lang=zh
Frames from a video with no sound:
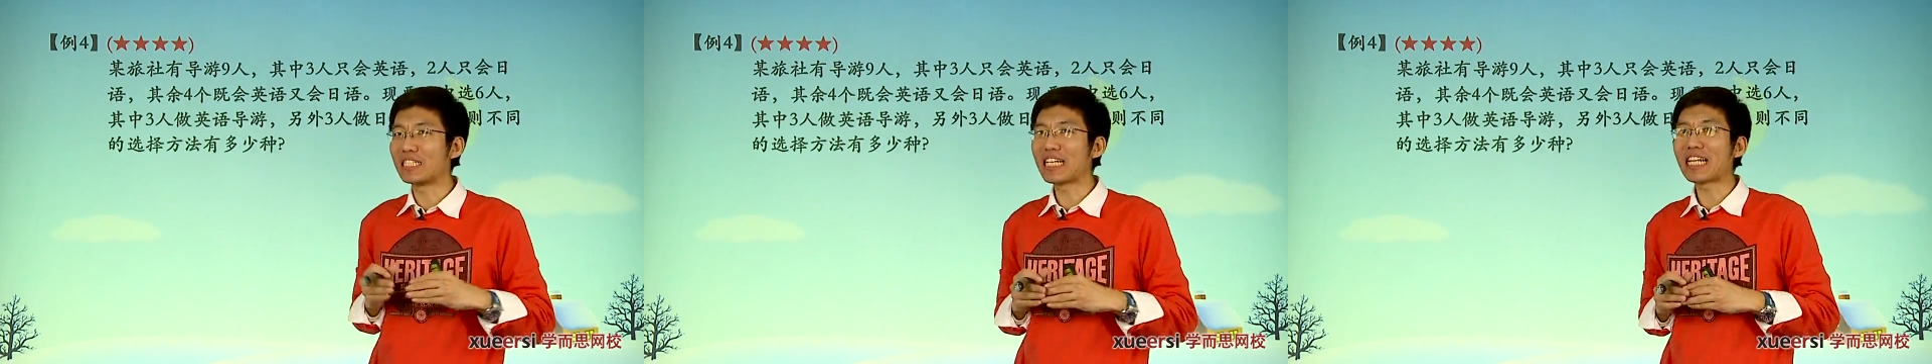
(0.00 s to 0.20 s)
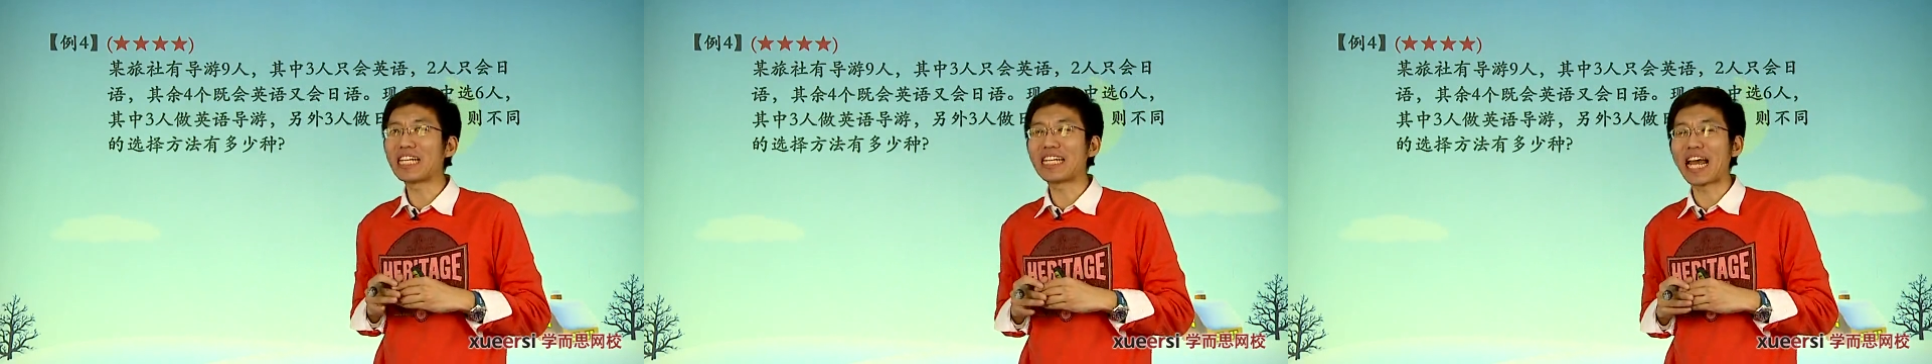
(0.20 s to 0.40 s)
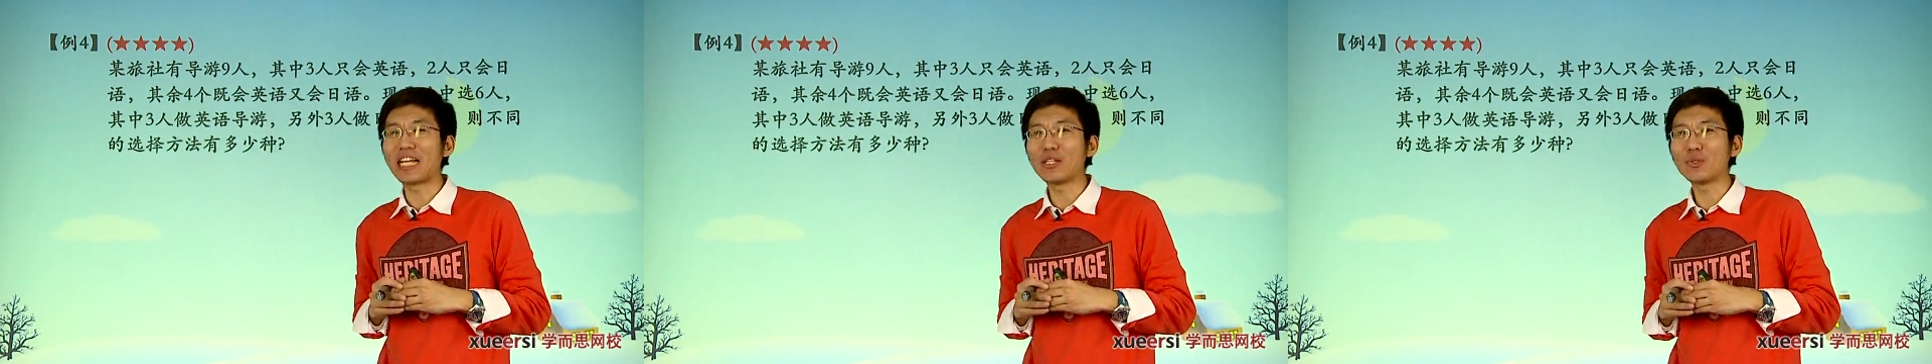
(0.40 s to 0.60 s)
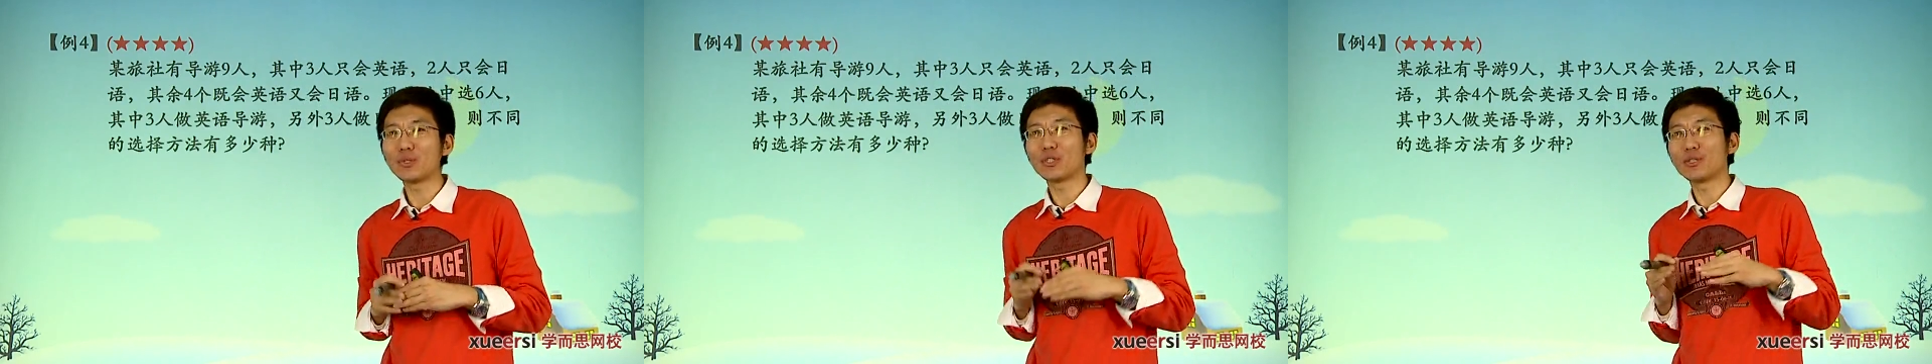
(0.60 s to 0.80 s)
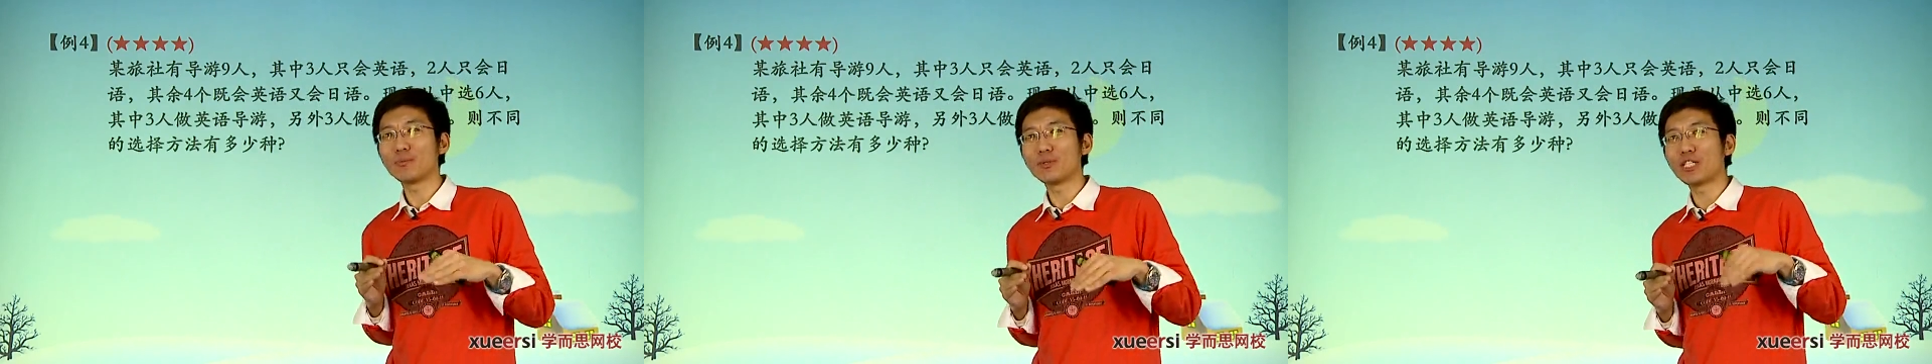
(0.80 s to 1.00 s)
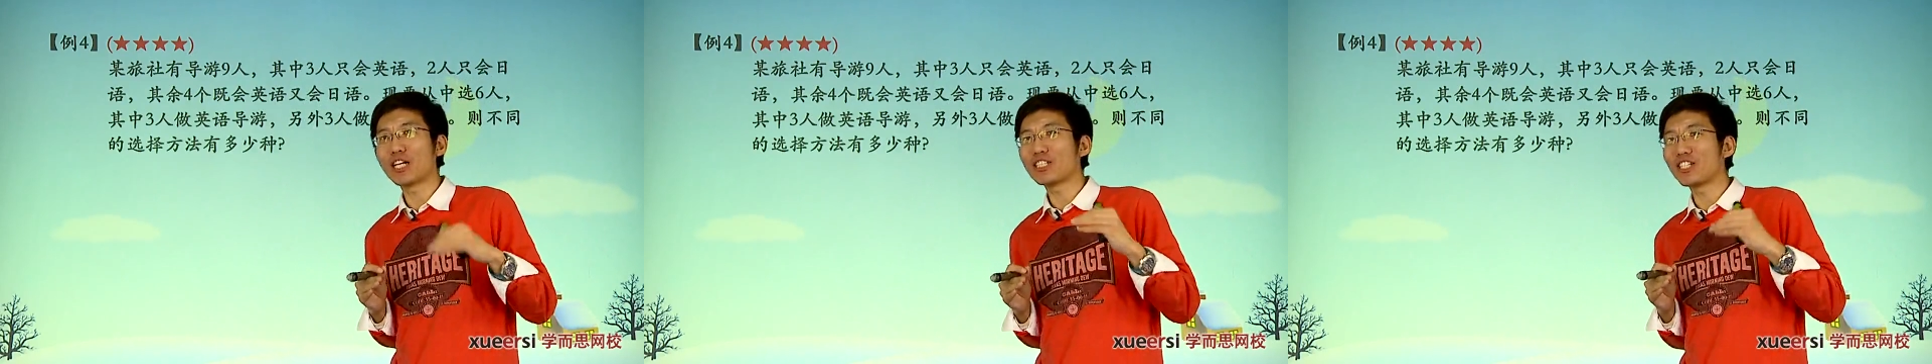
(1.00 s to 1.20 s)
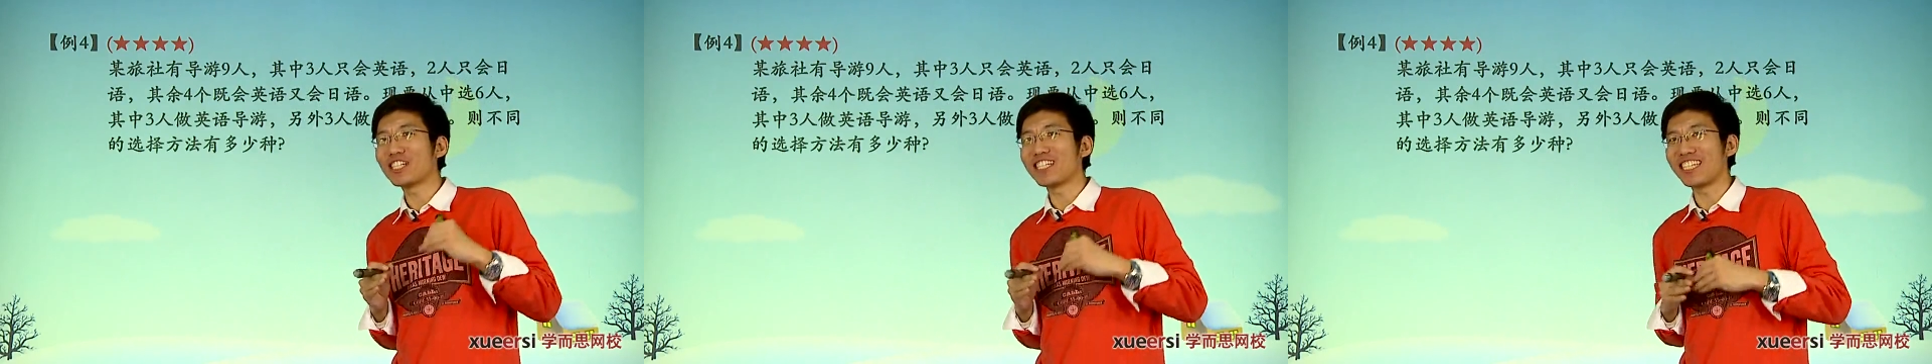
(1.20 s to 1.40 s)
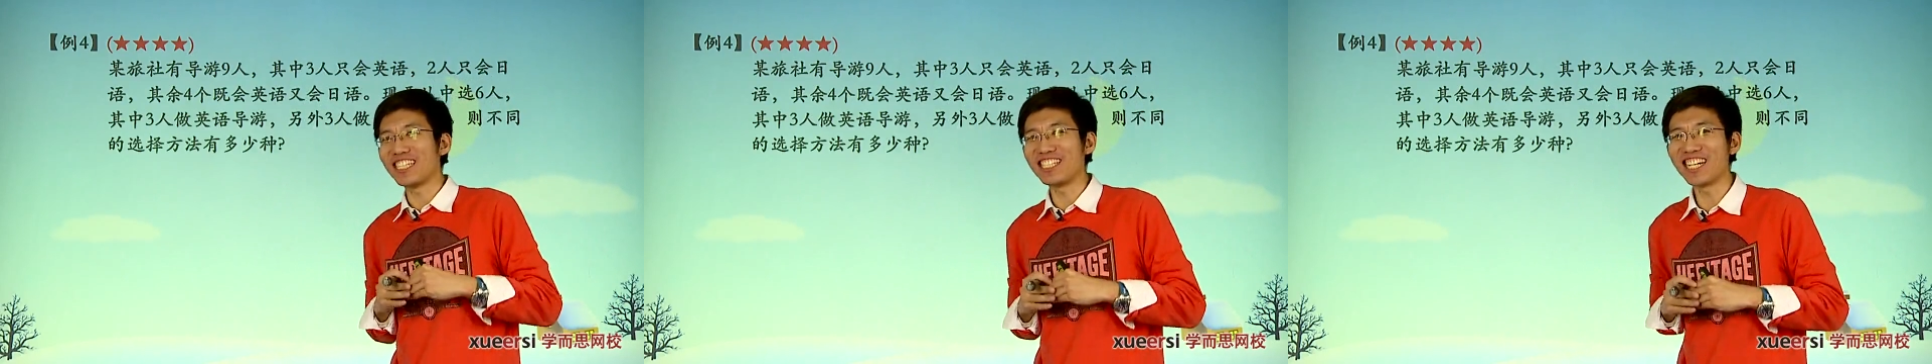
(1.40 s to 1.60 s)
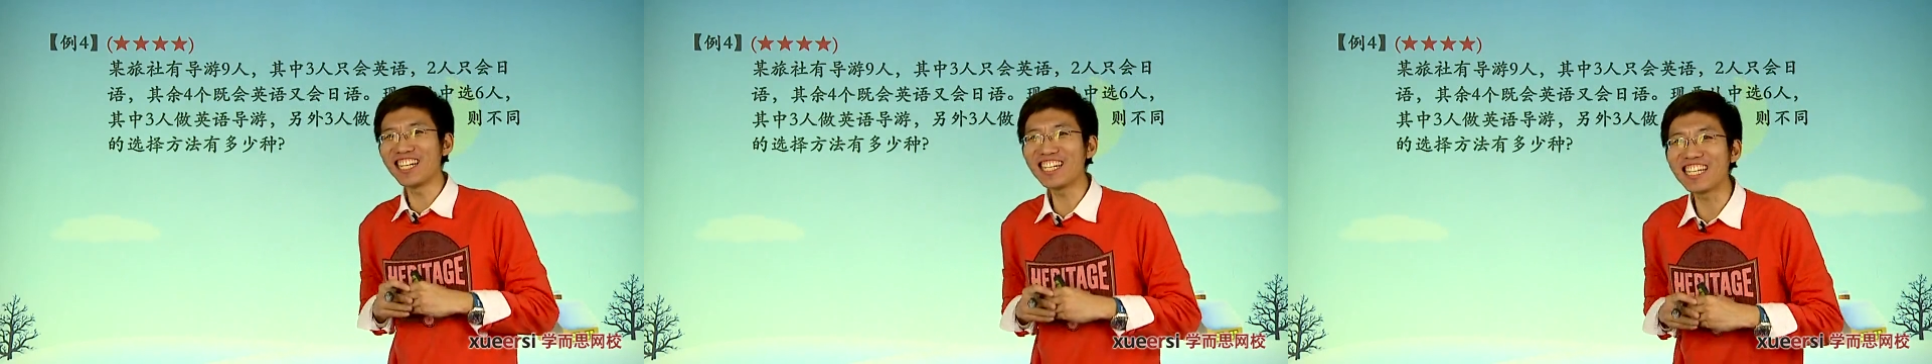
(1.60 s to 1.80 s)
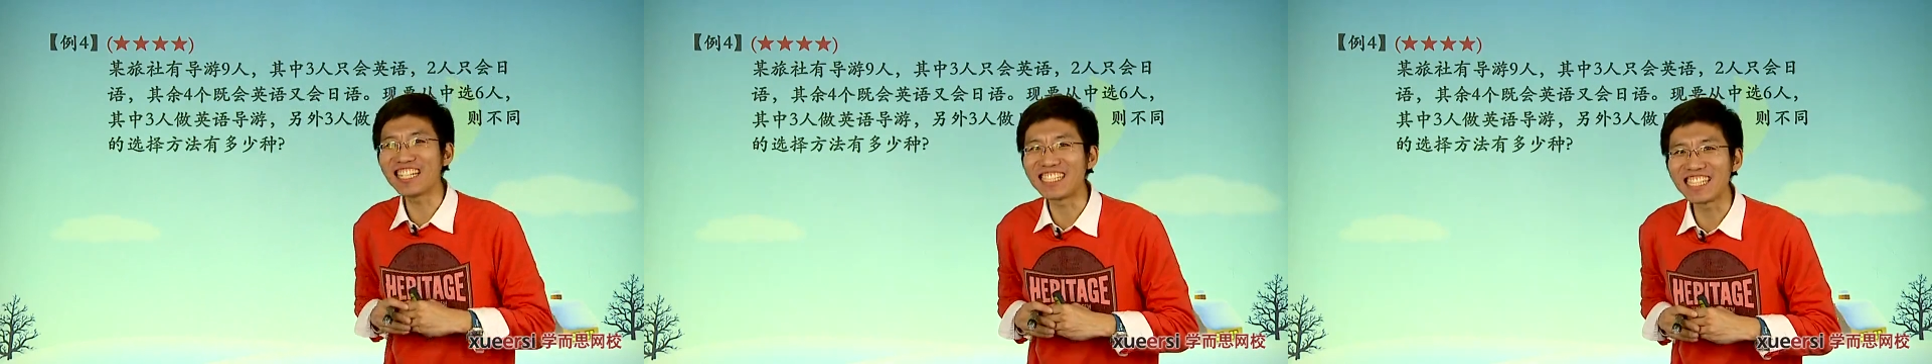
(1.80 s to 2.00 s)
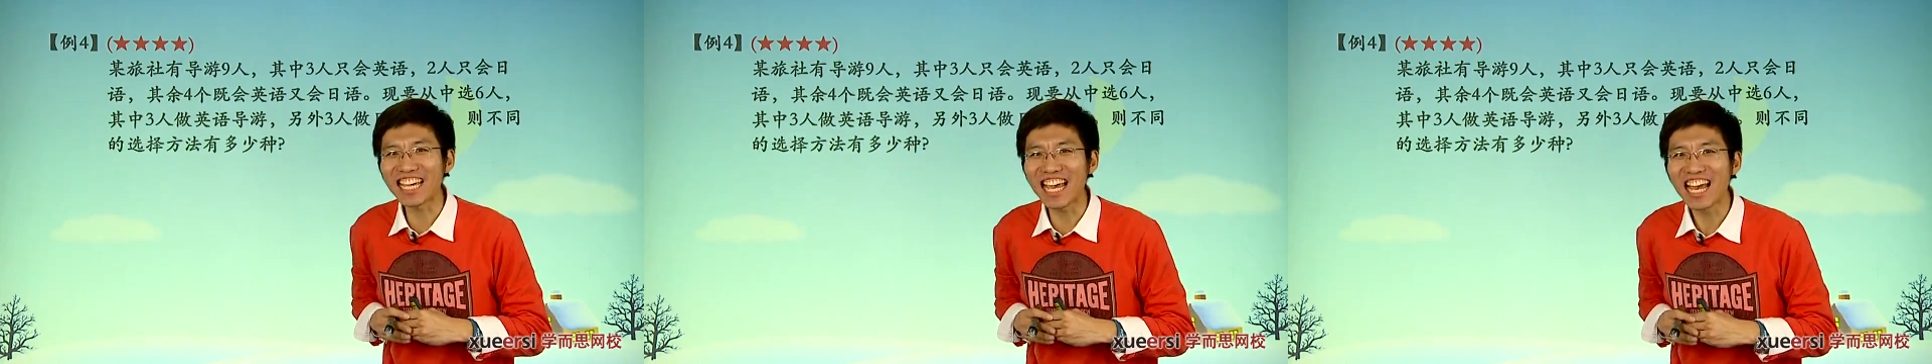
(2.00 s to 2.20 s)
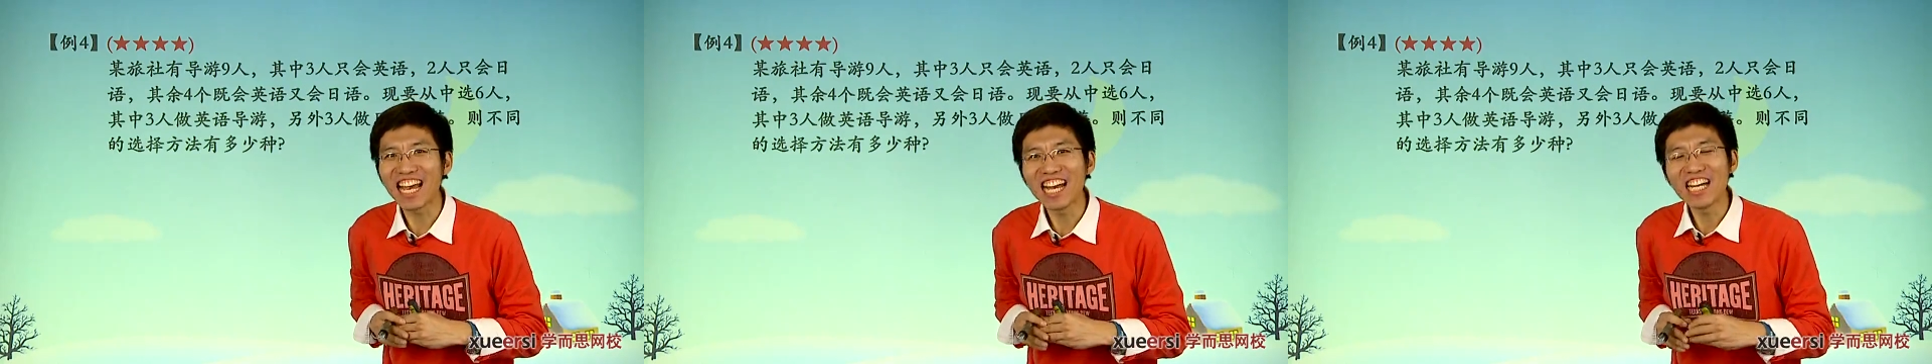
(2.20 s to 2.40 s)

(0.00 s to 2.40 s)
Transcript: 下的难度是不是稍稍的提升了一些？